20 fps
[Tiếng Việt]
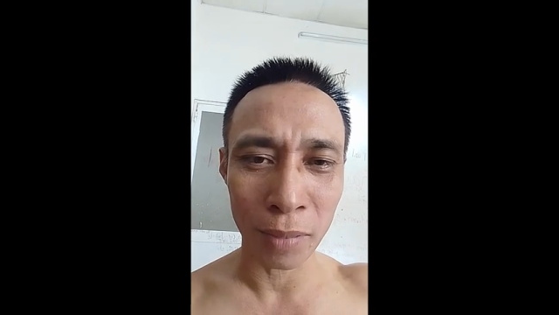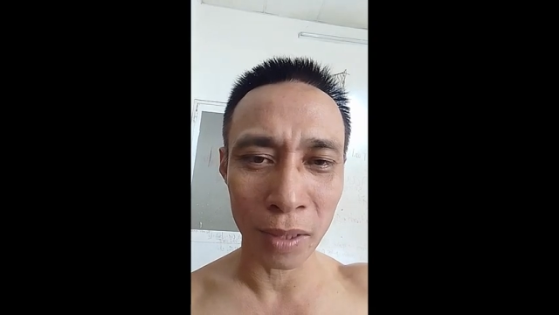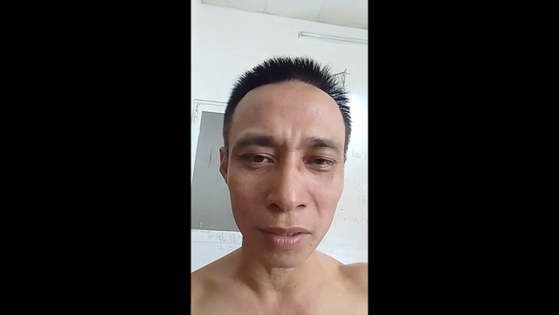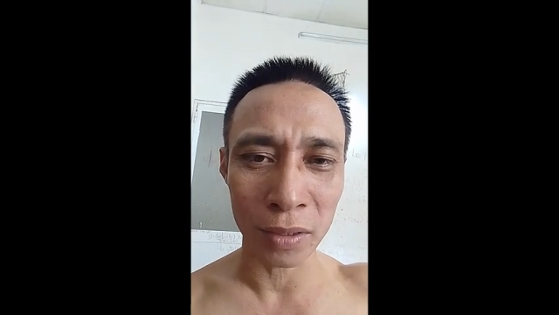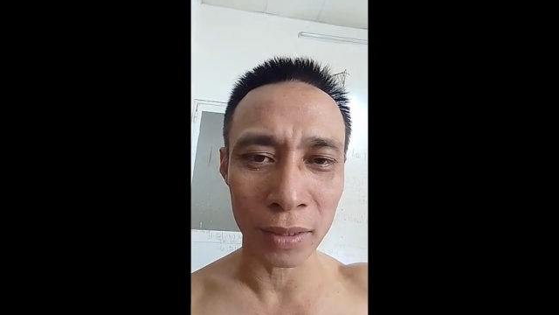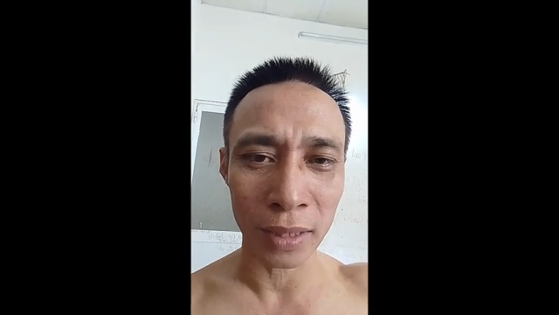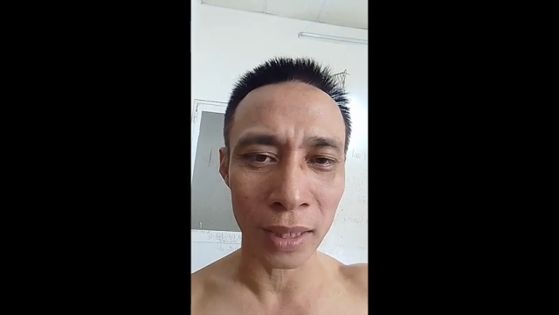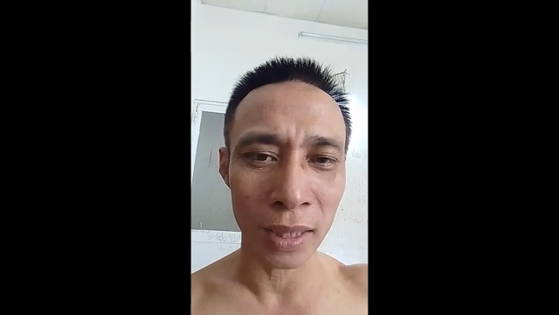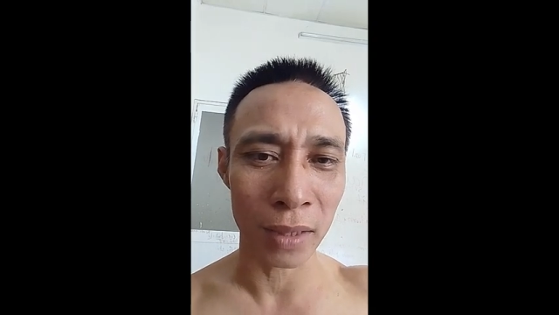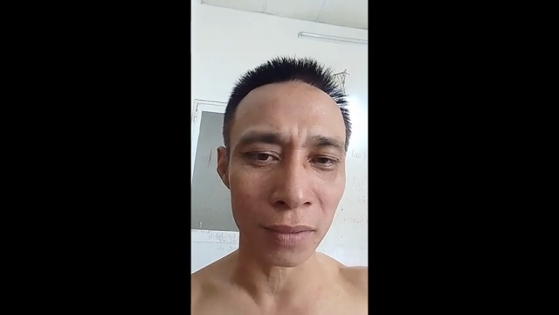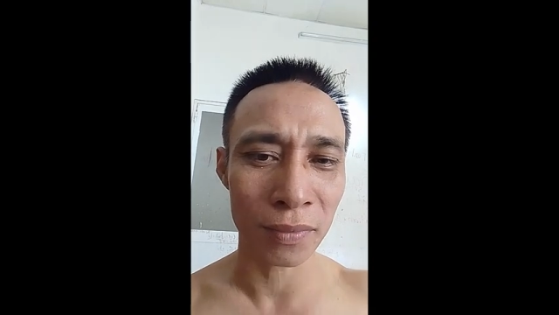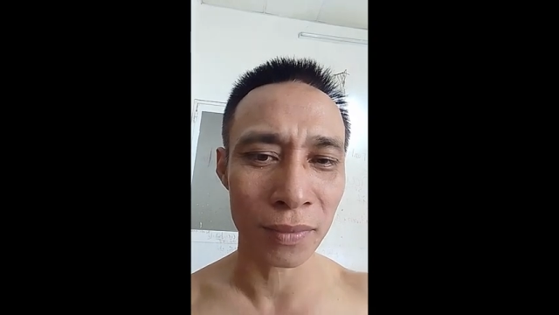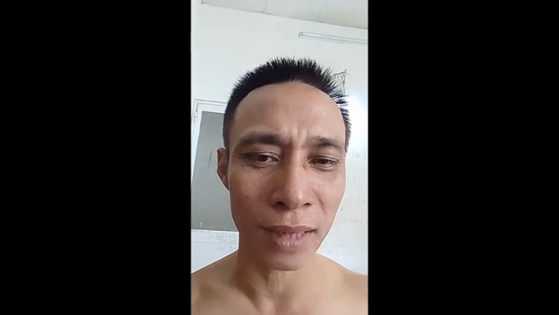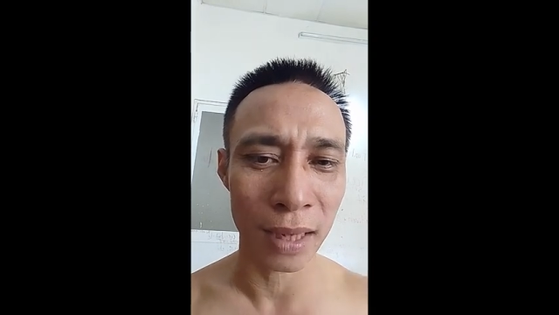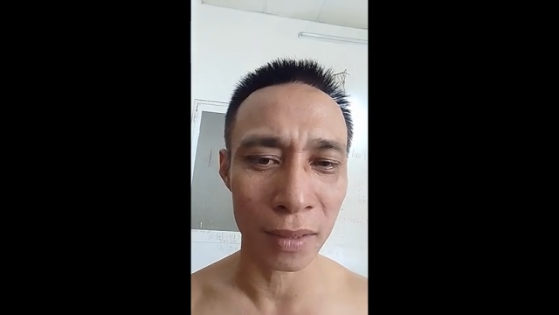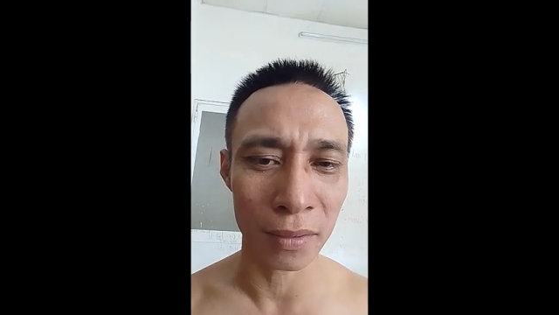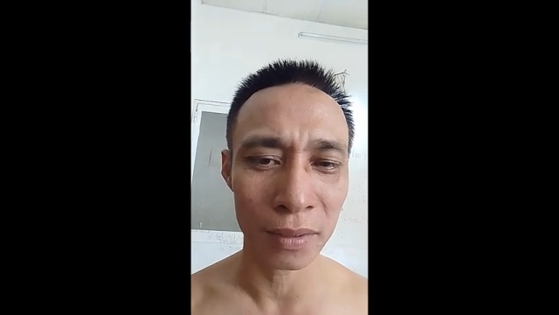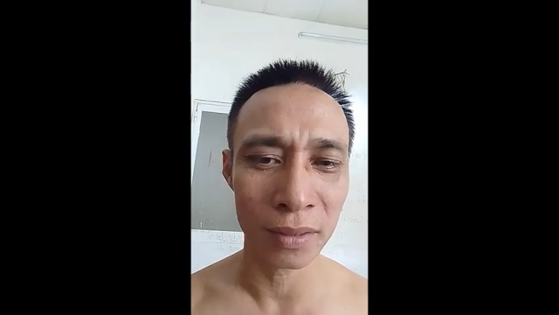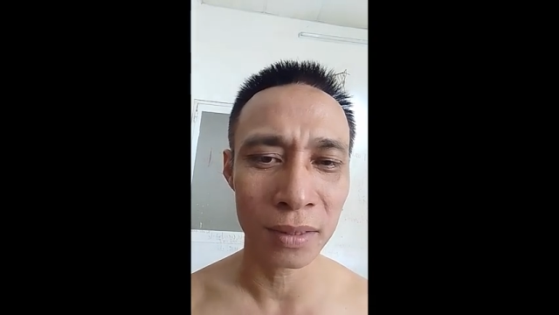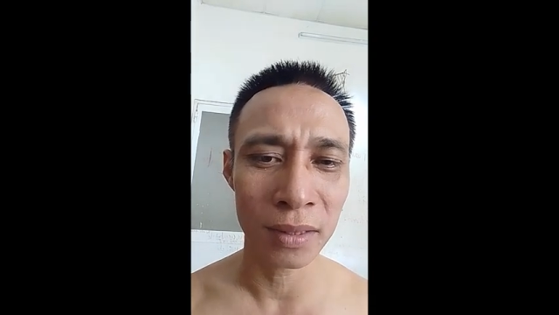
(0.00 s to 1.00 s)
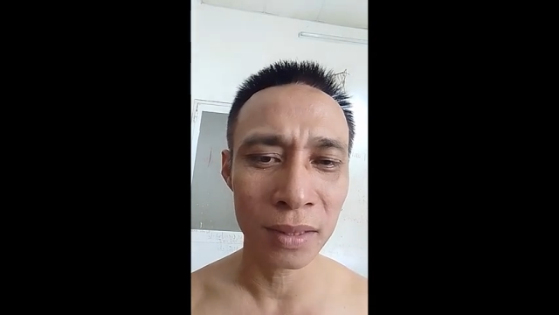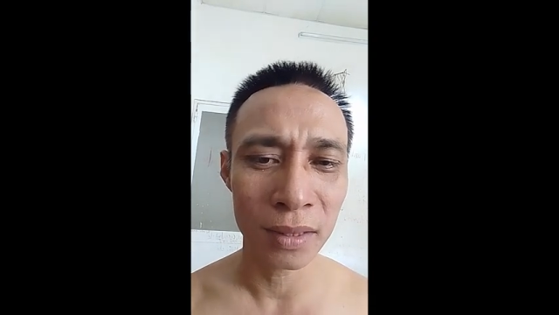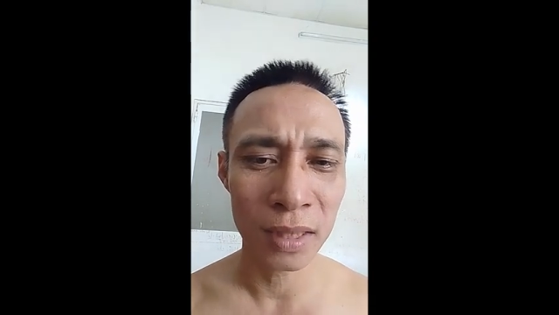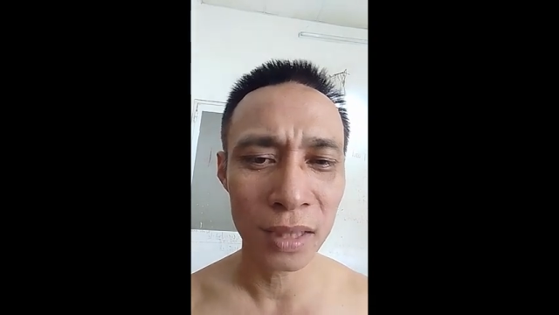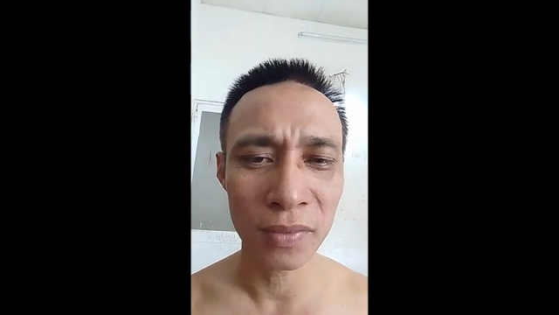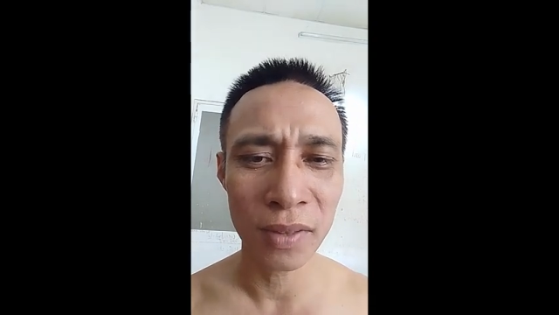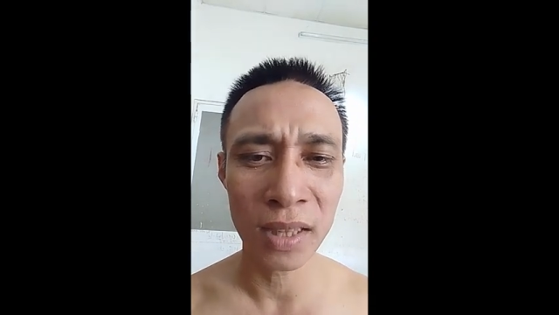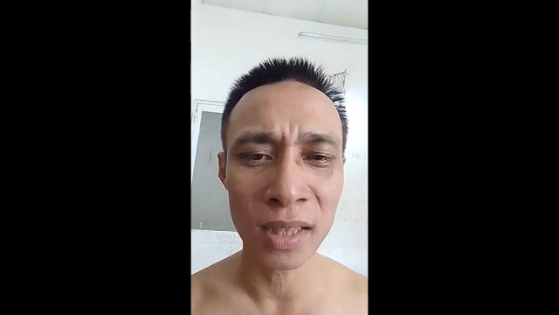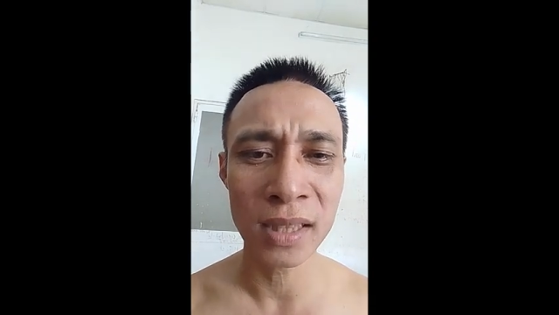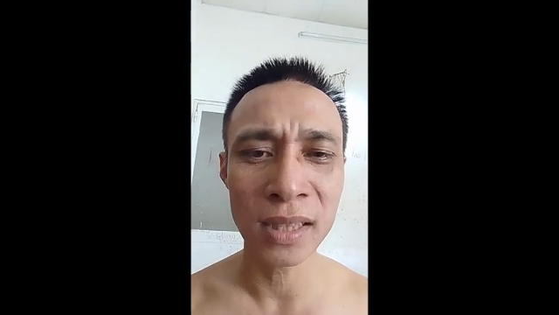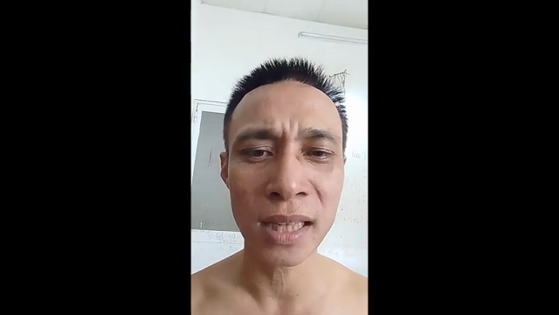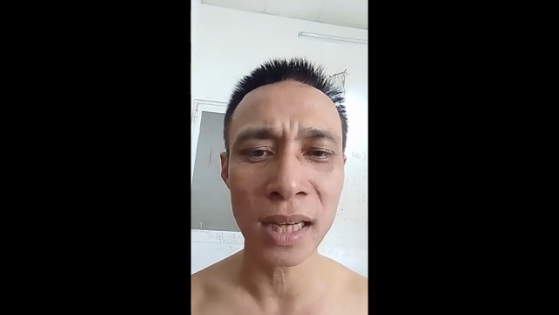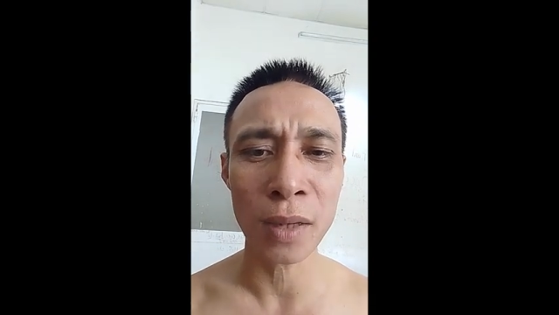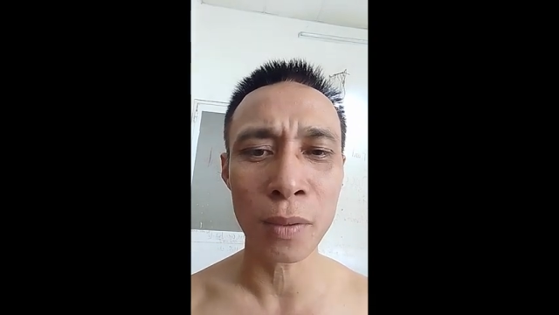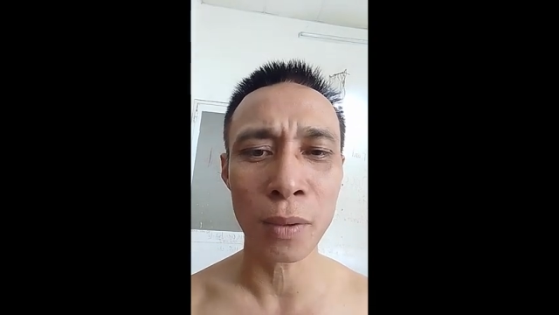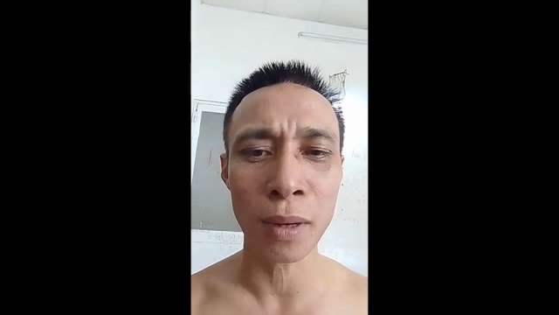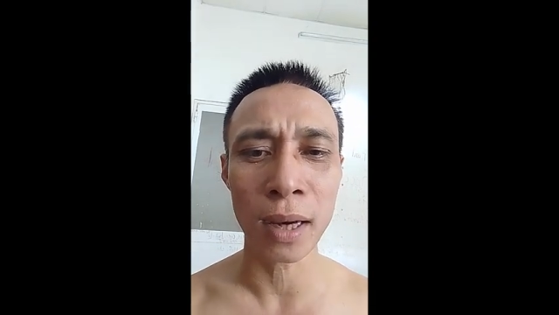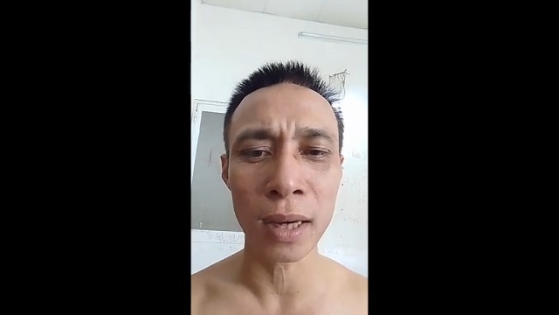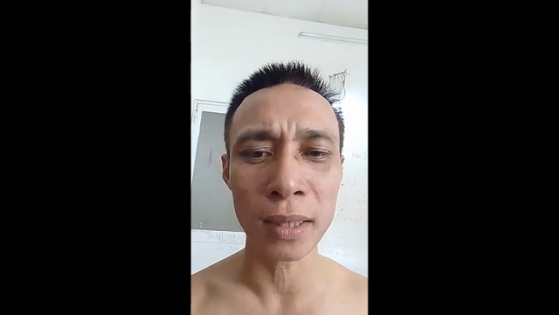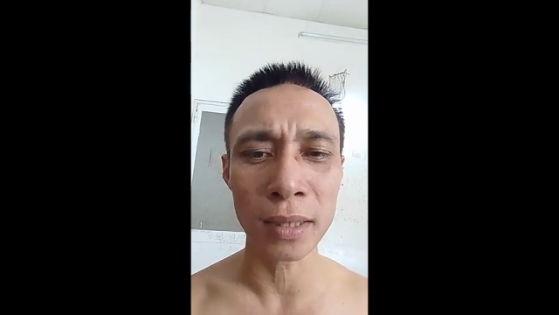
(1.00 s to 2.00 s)
bao nhiêu tài lộc vào ấy, như vậy dễ
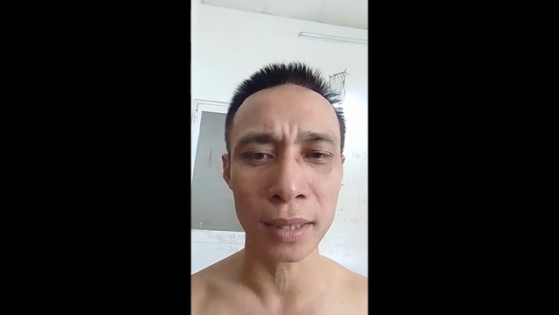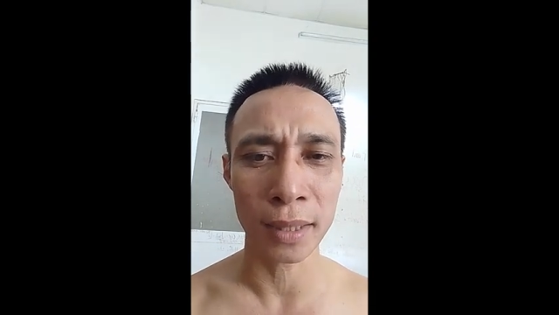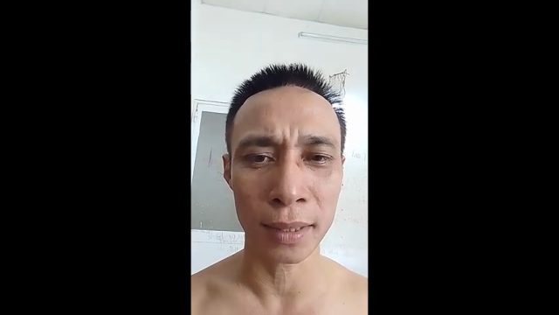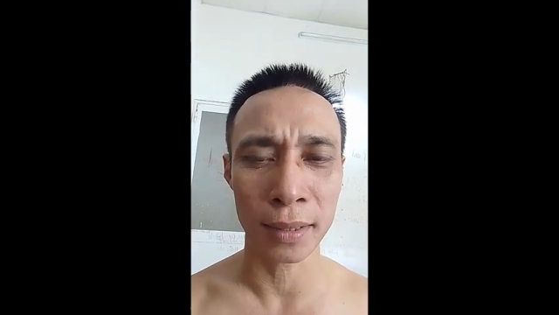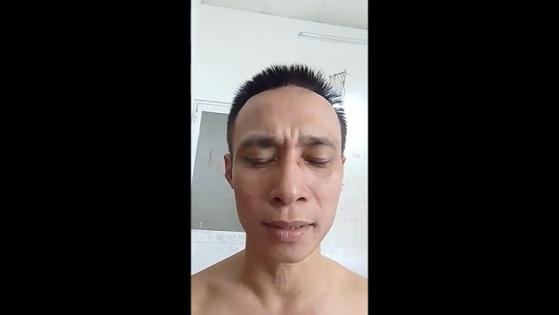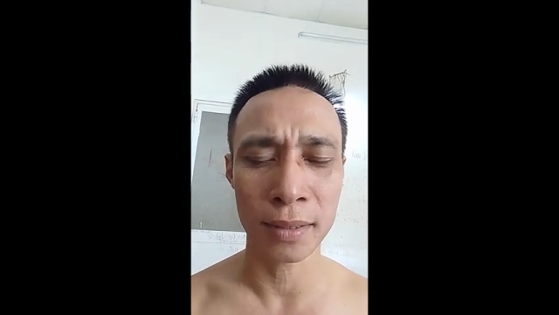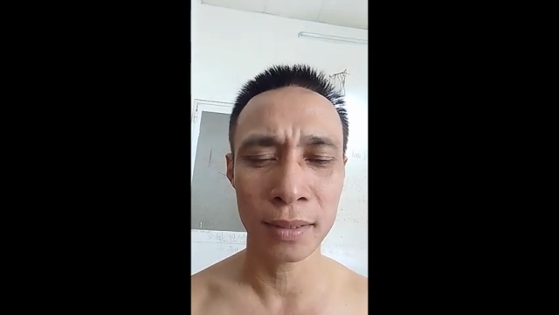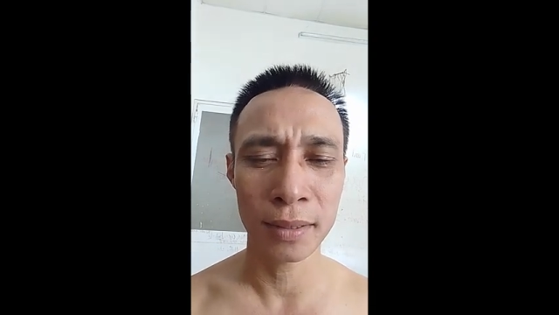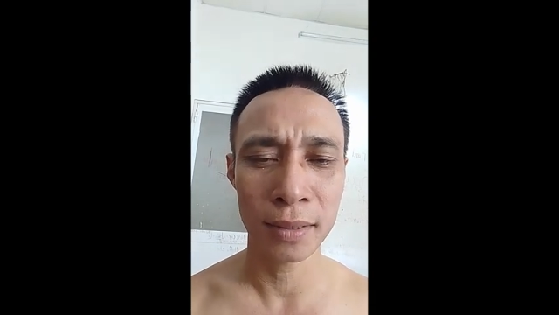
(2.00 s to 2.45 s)
quá nhỉ.